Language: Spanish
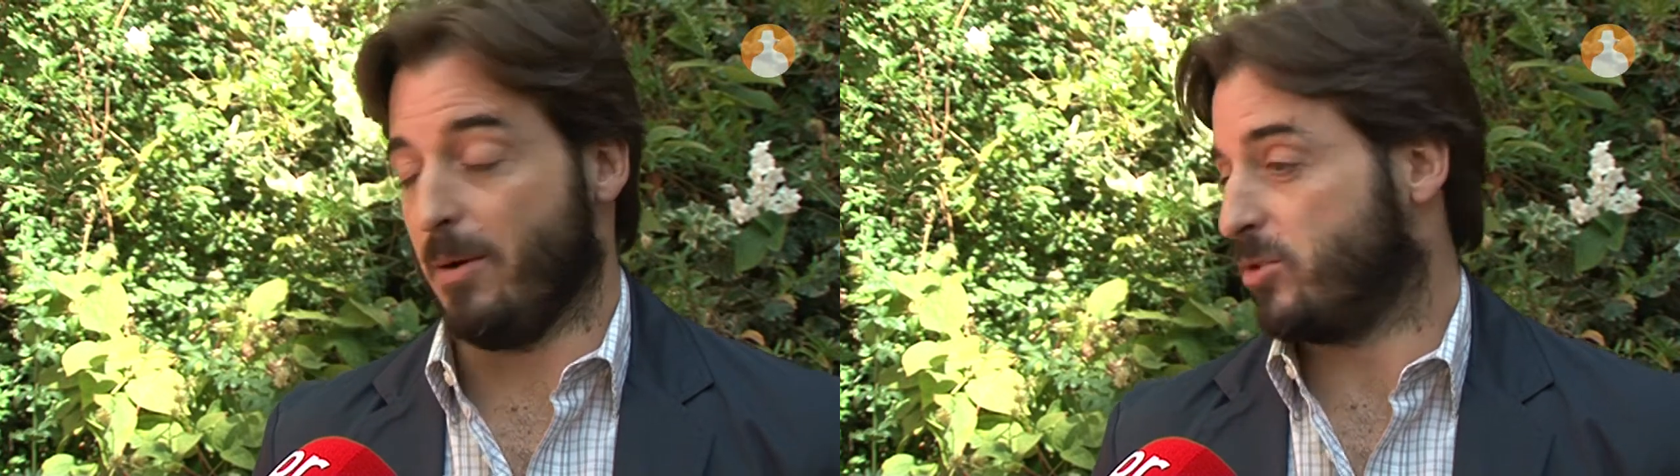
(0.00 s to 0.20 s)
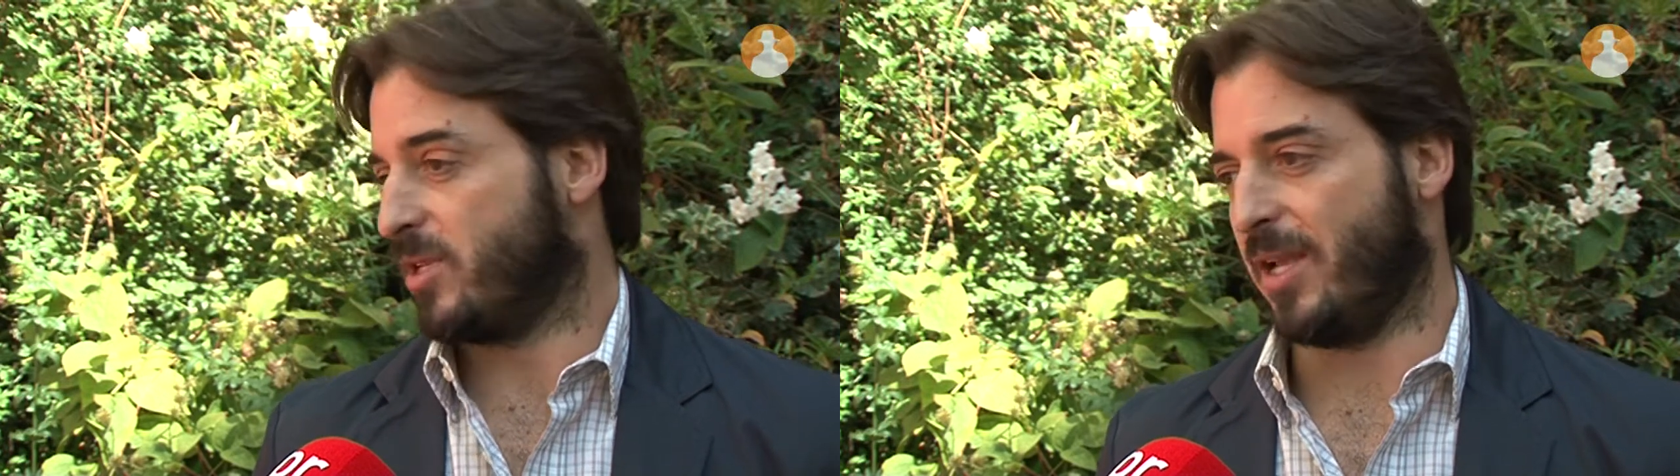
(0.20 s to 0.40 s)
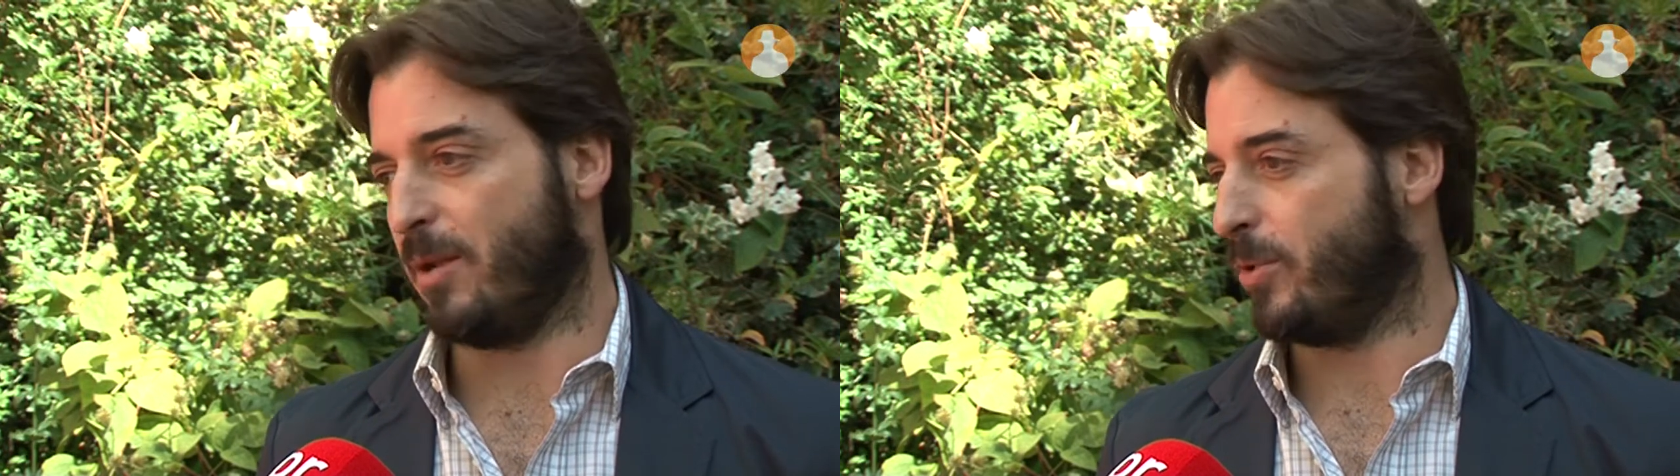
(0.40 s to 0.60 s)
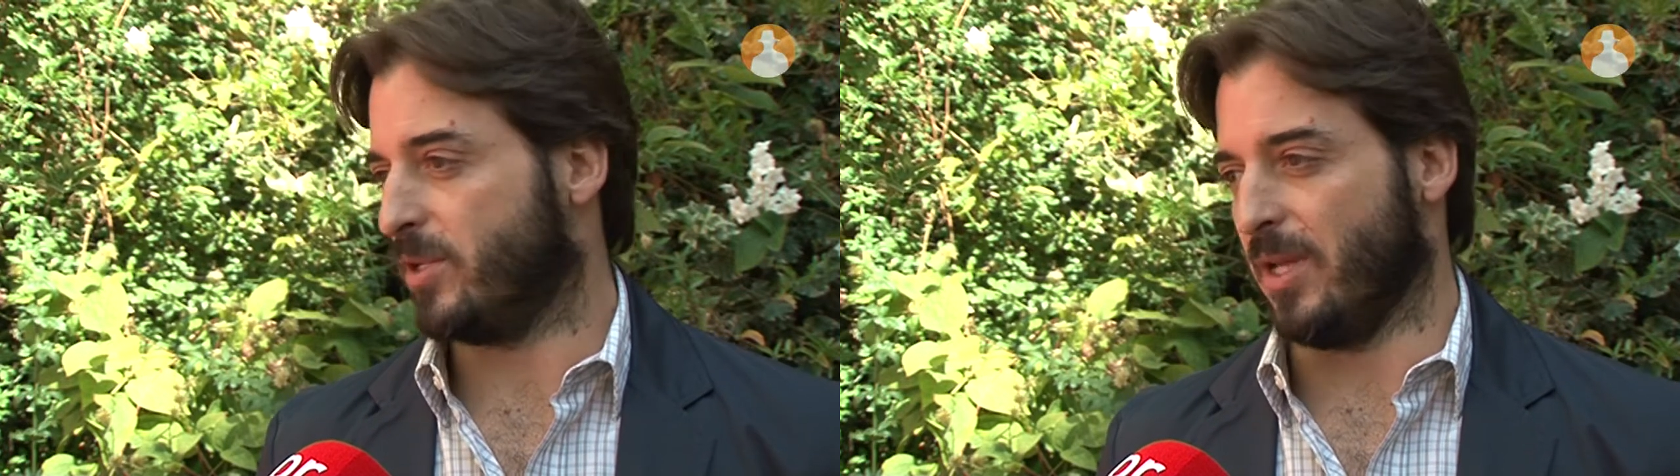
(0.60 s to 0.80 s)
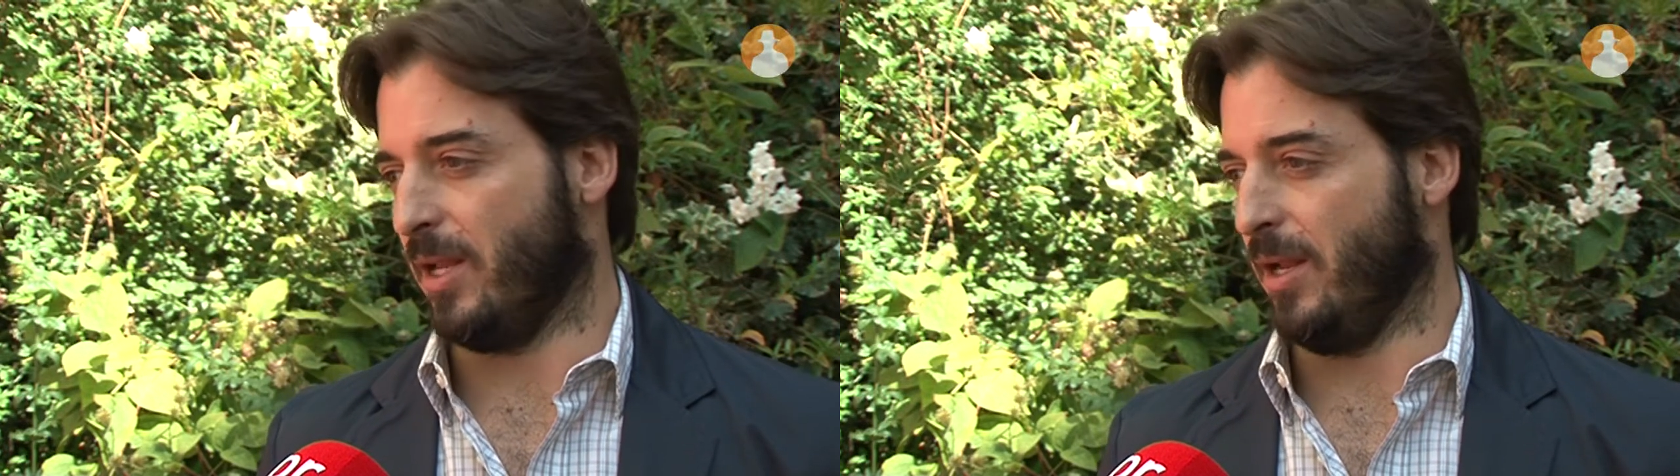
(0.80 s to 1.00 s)
vamos a seguir por
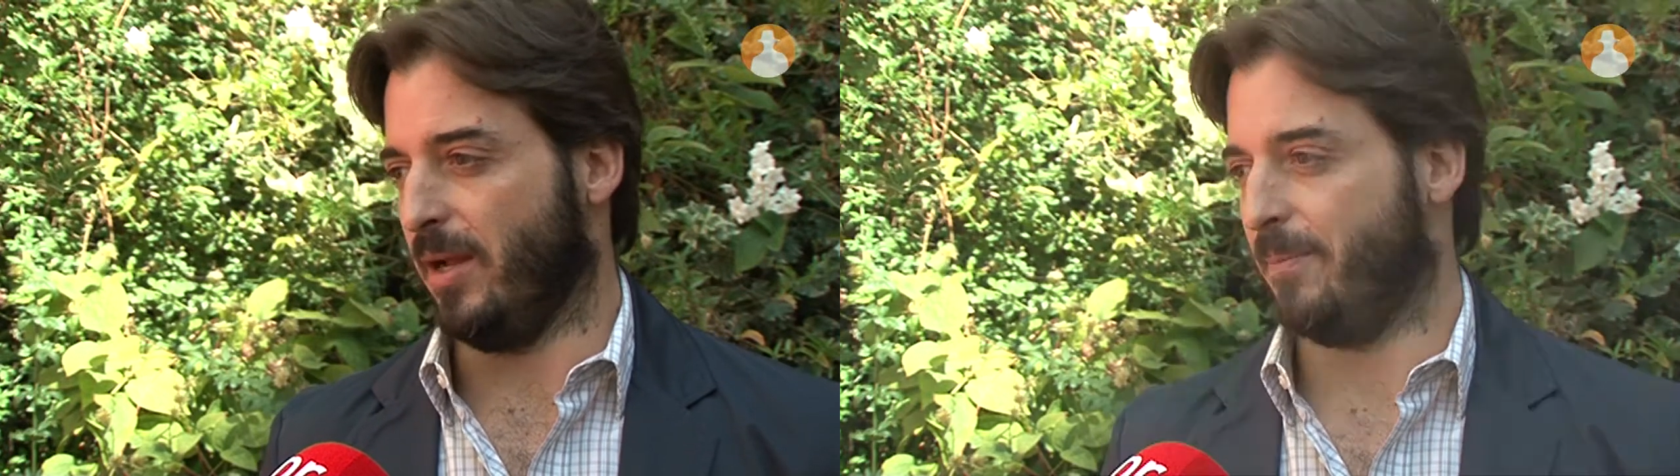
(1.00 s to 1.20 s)
esta línea.